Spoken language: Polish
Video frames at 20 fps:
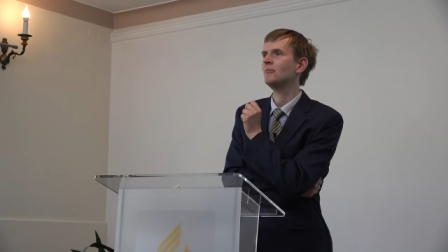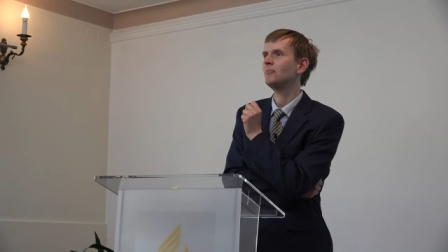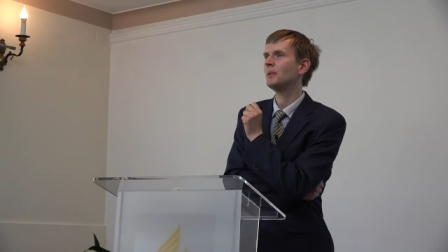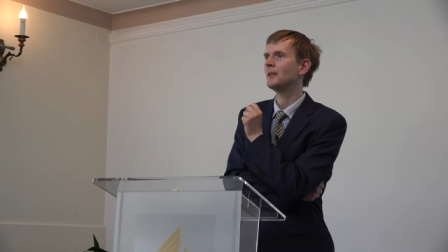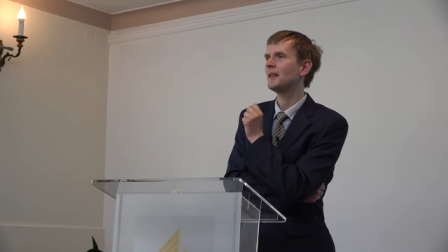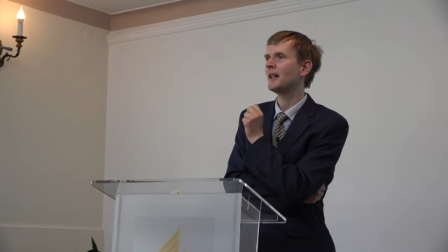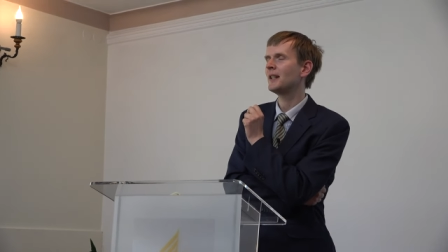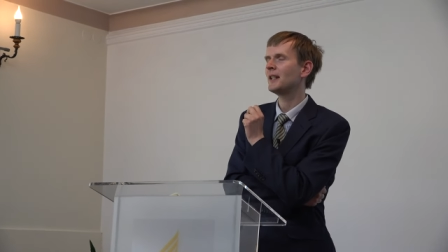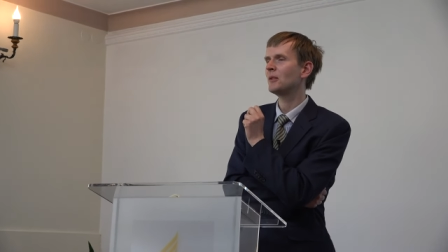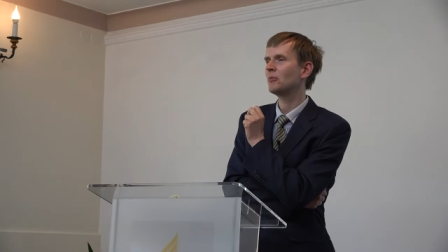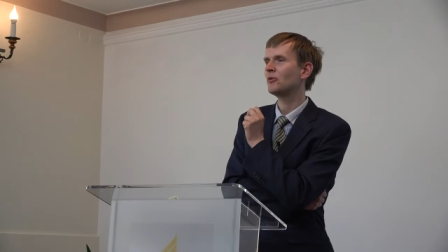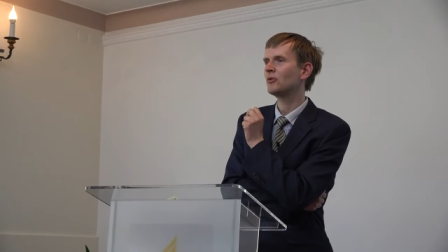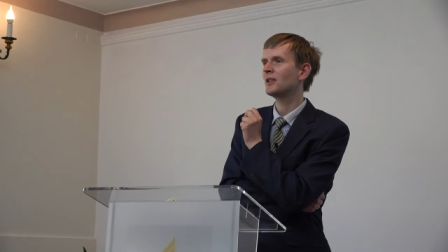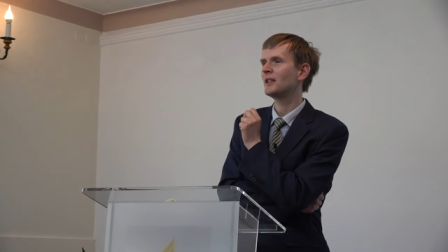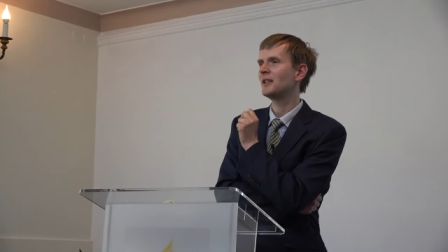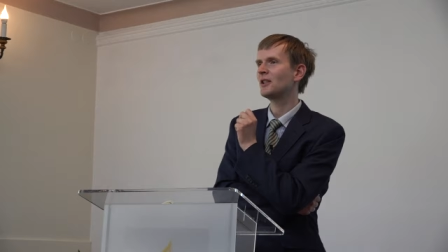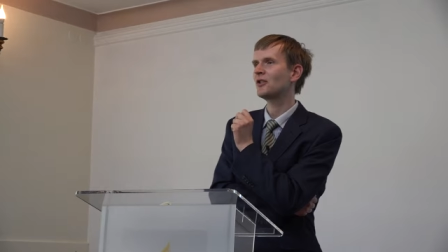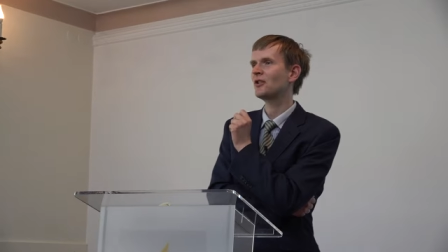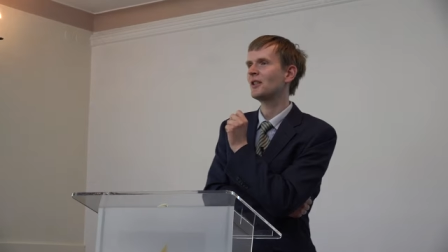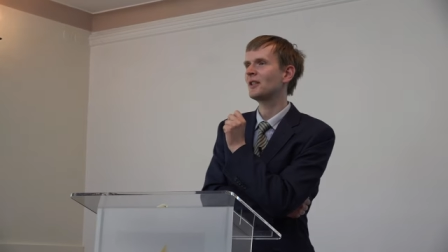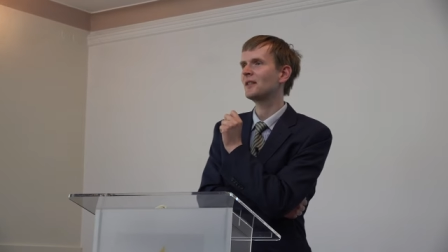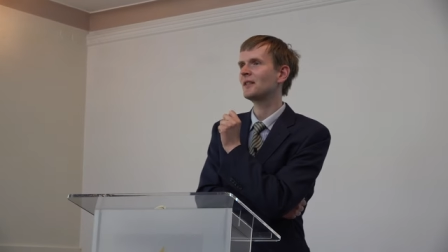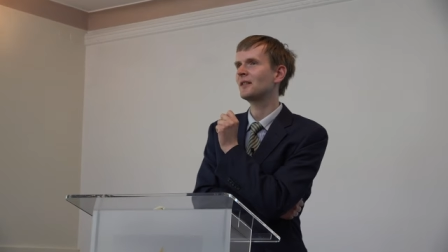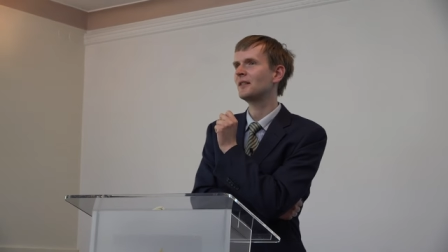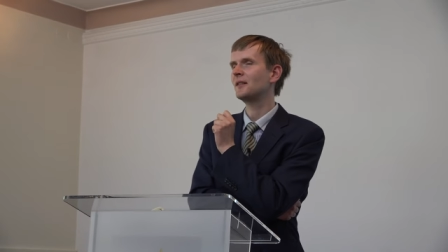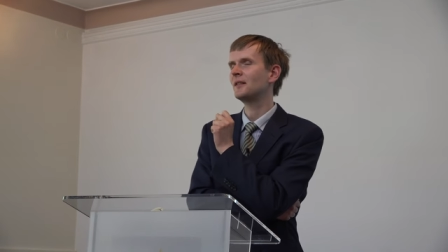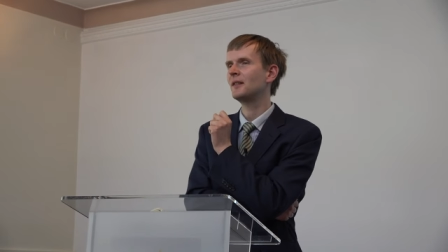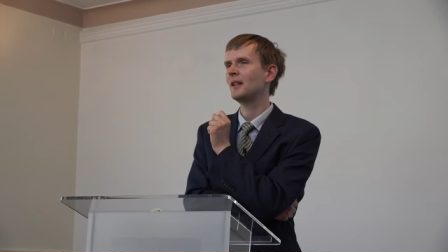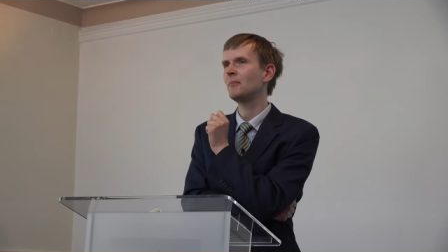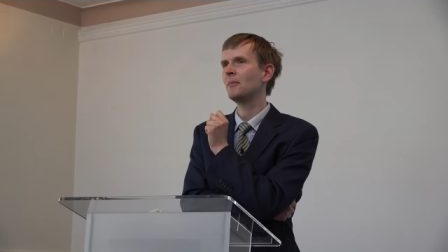pytaniem, które też
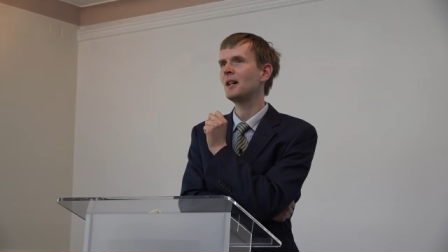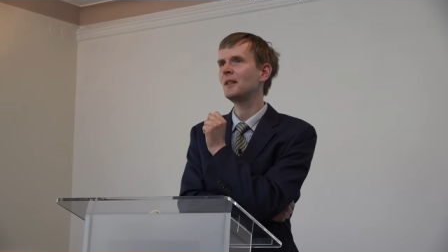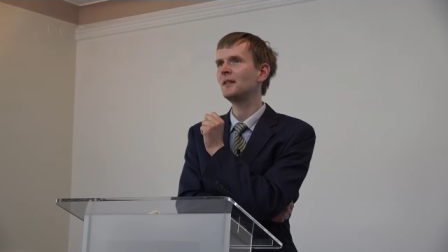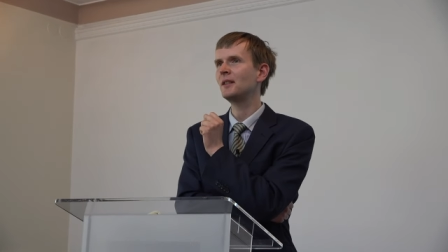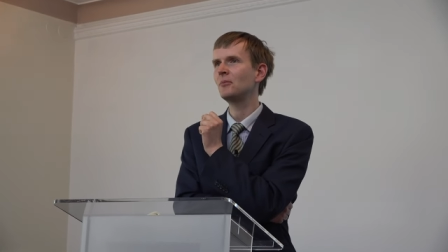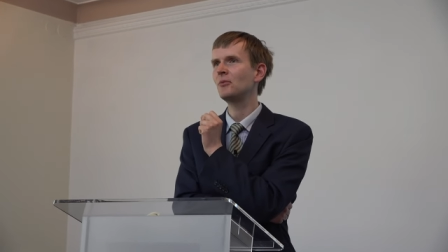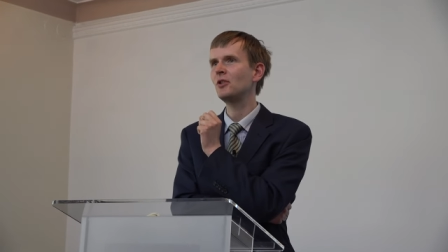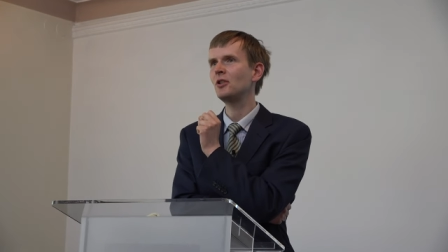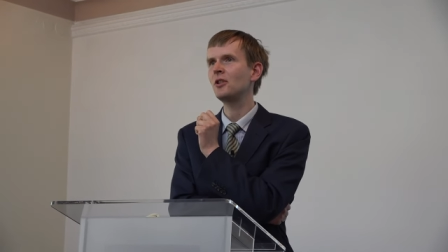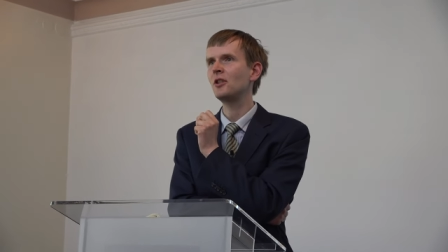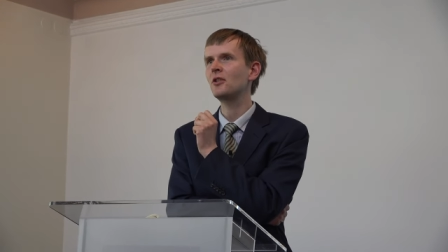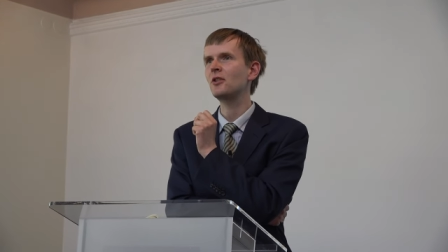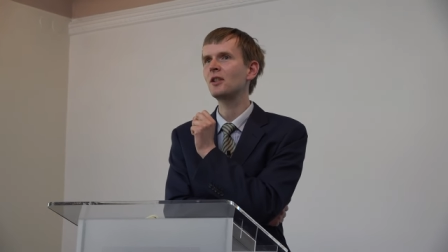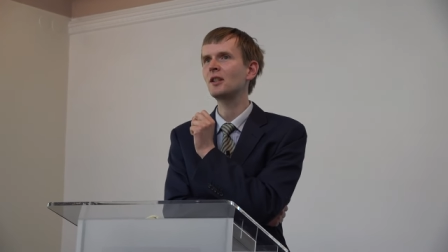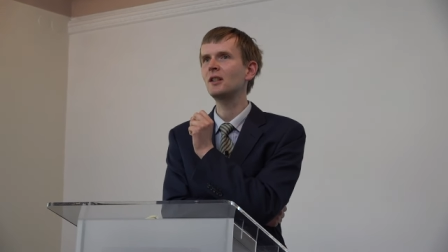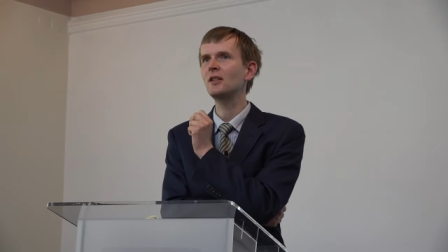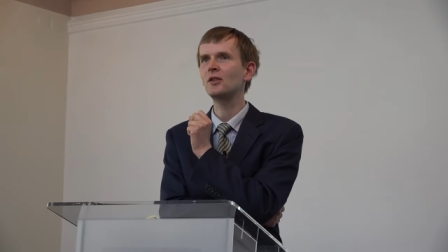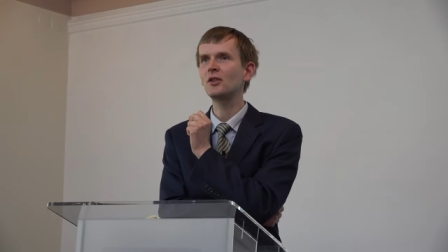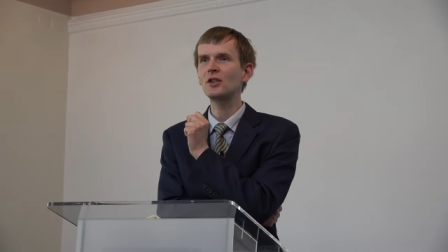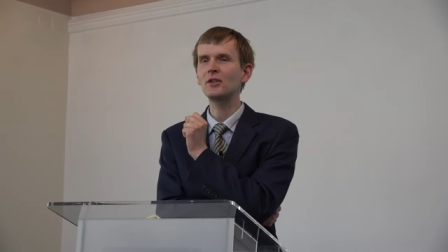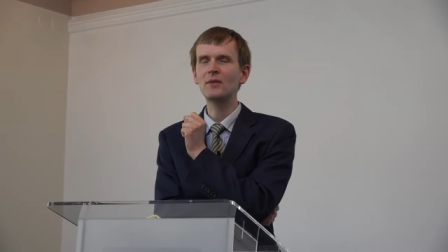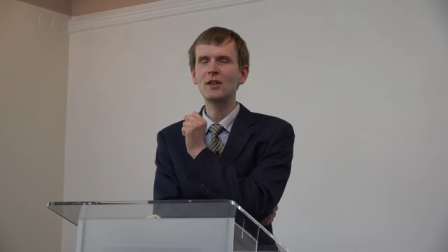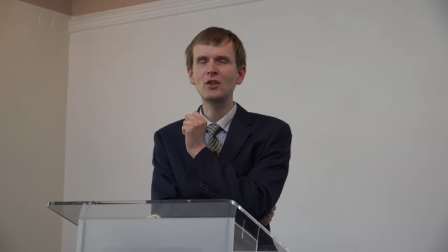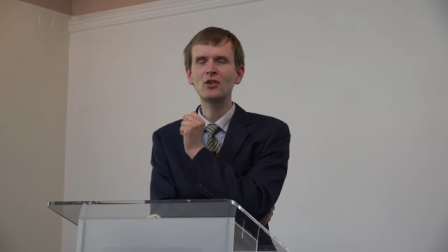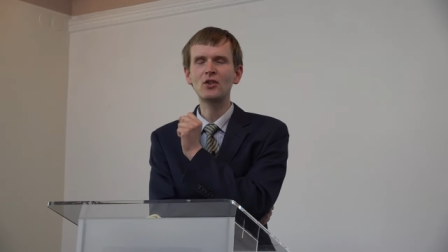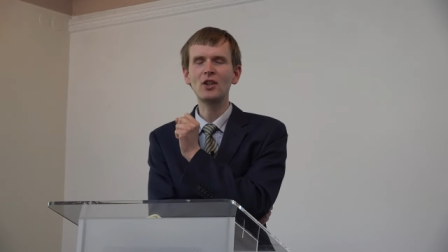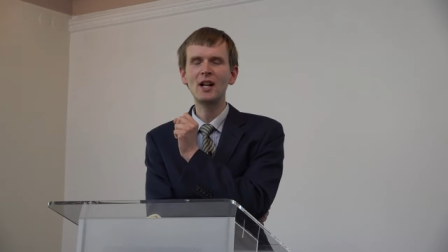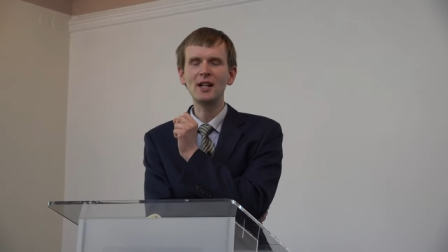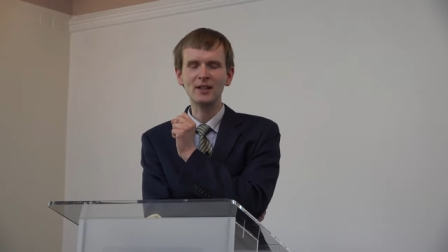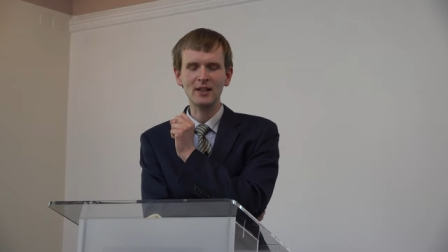jest tematem dzisiejszego
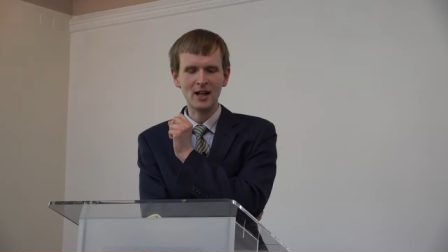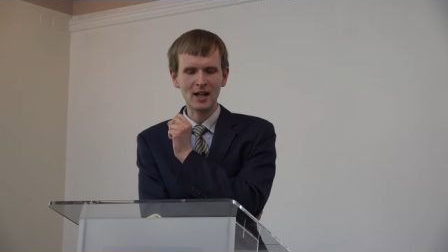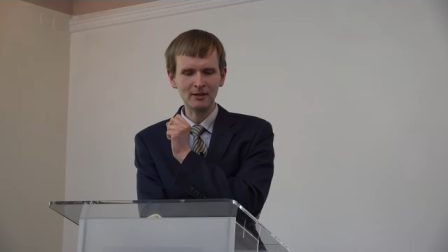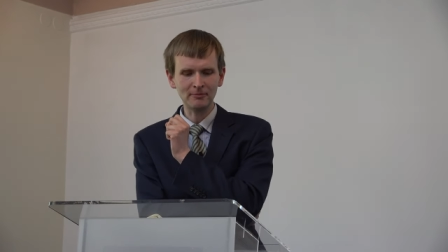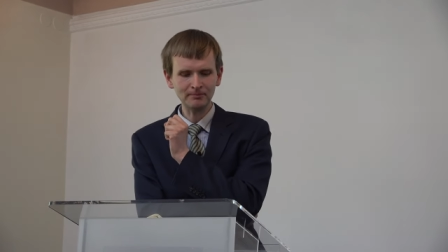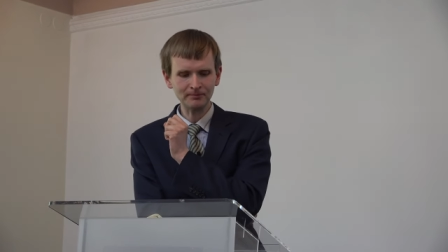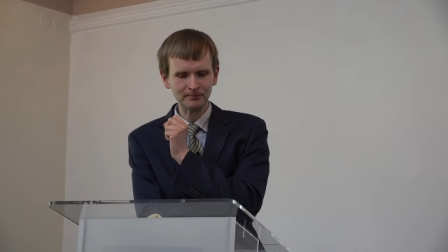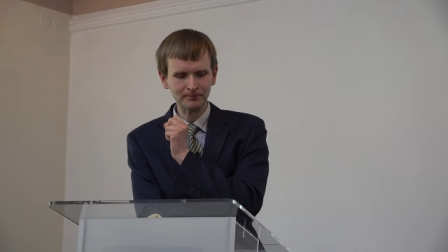rozważania